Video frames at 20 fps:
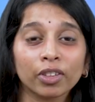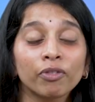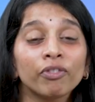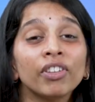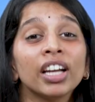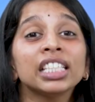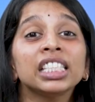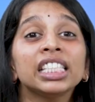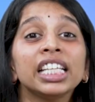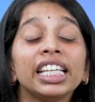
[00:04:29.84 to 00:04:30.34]

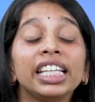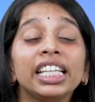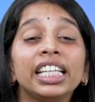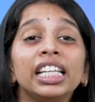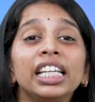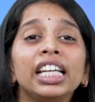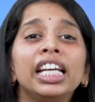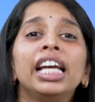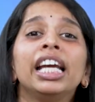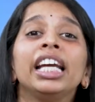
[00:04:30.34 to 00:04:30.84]
वैसे
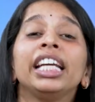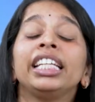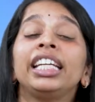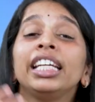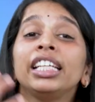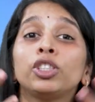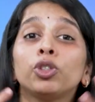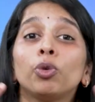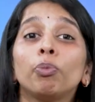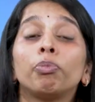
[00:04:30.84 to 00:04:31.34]
ही
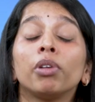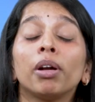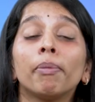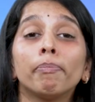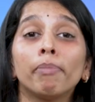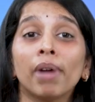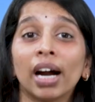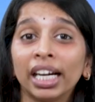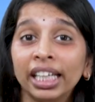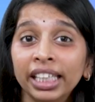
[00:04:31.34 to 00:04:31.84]
ये जो
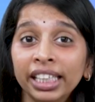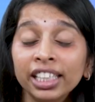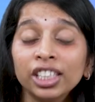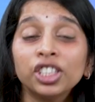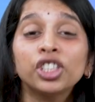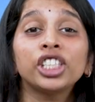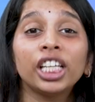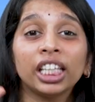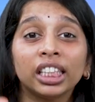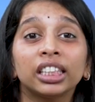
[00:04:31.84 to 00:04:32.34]
ब्रह्मांडीय
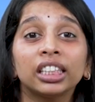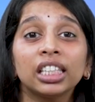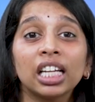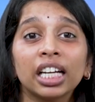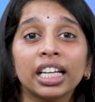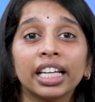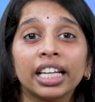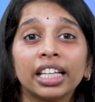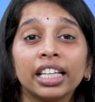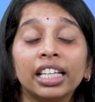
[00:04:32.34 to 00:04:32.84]
चेतना
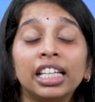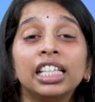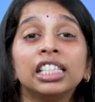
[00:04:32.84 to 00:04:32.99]
है